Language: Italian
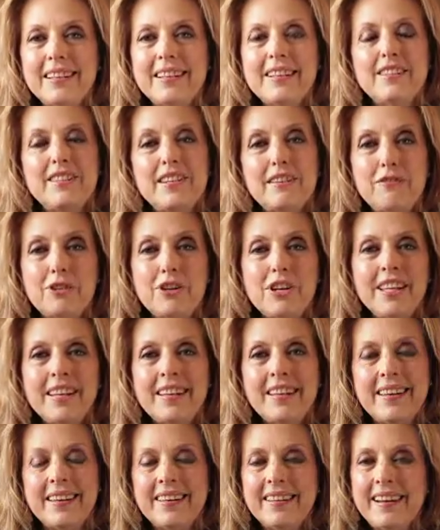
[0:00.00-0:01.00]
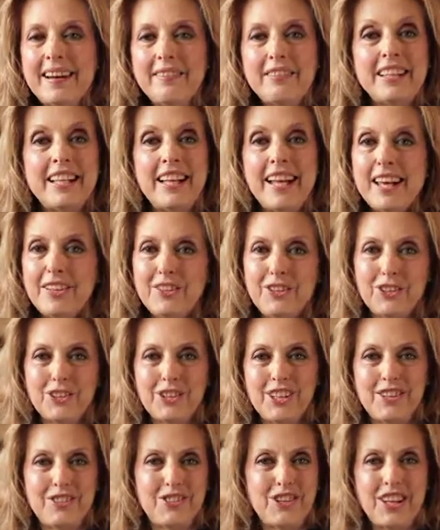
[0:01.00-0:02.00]
sia voi che avete
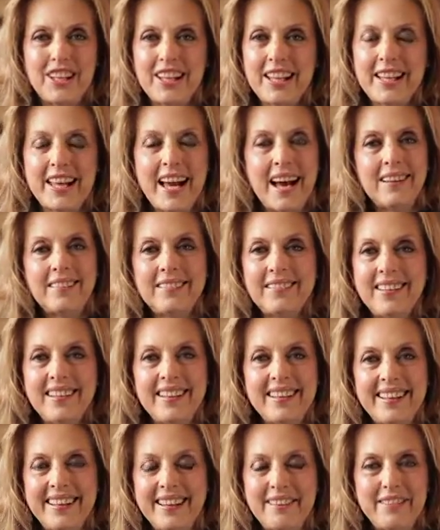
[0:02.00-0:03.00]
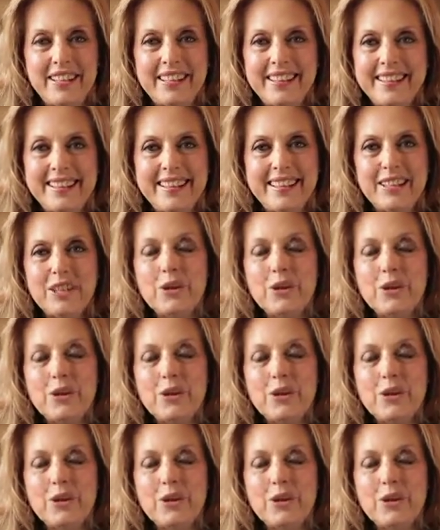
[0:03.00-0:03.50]
letto le storie degli altri e le avete